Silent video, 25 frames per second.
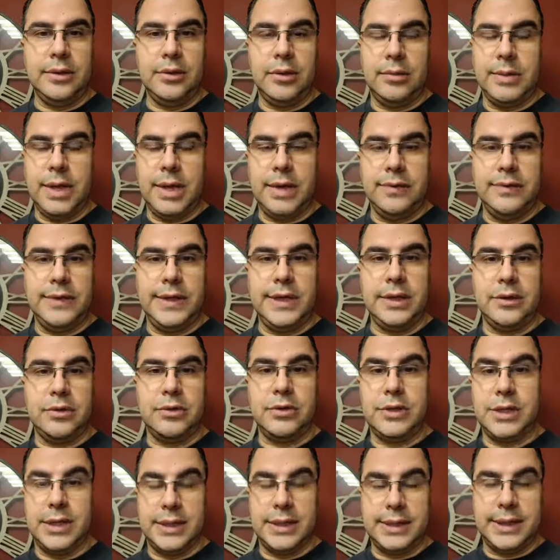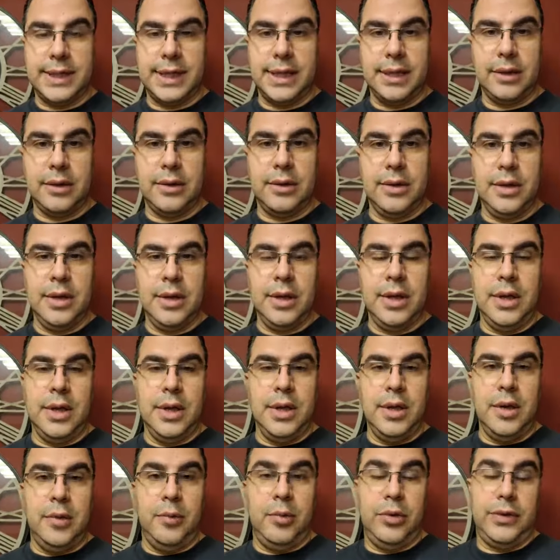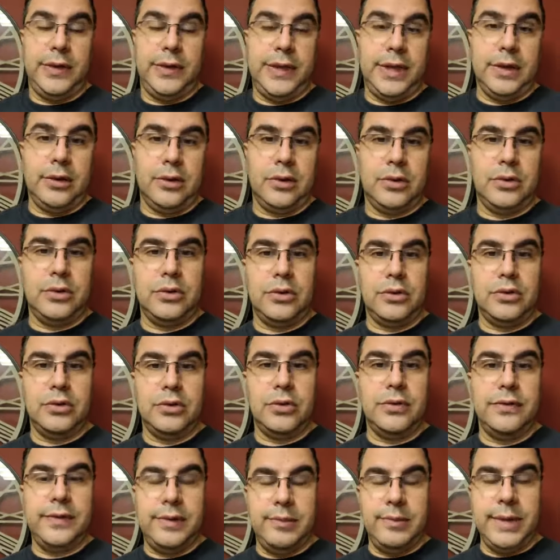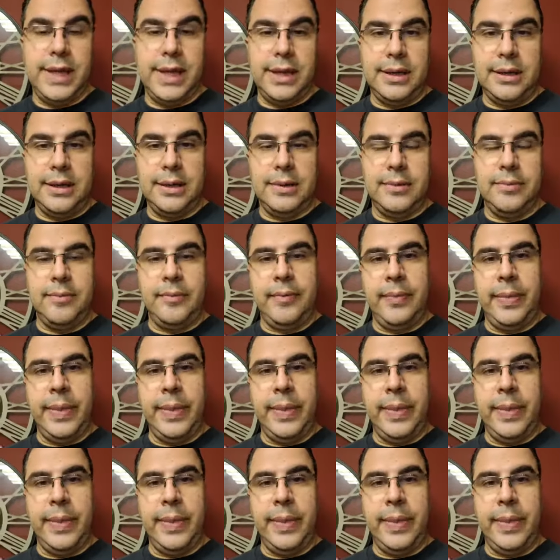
dans ma vie, que j'intègre, peut-être que je fais mienne,